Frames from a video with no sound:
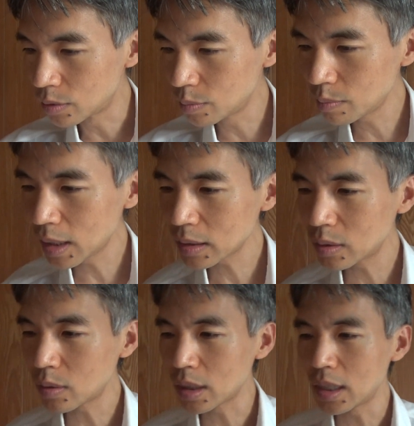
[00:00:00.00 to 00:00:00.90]
粉
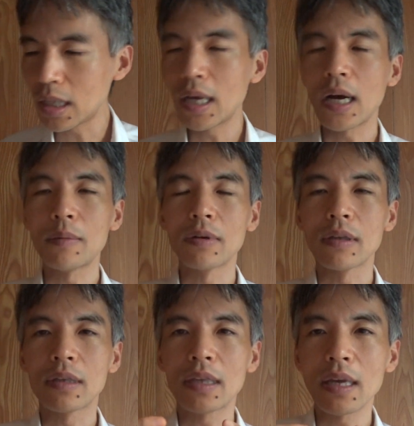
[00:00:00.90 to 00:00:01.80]
末を火で炙っ
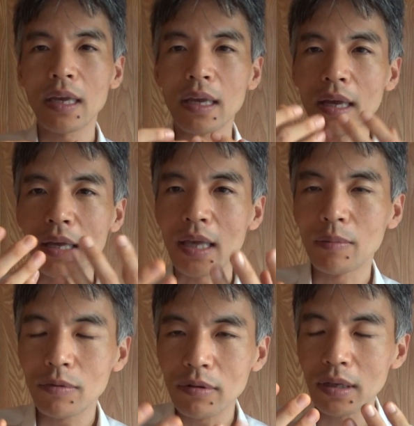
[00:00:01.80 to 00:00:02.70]
て、えー、
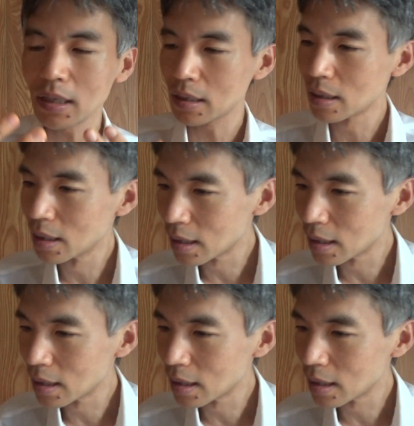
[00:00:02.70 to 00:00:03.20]
煙、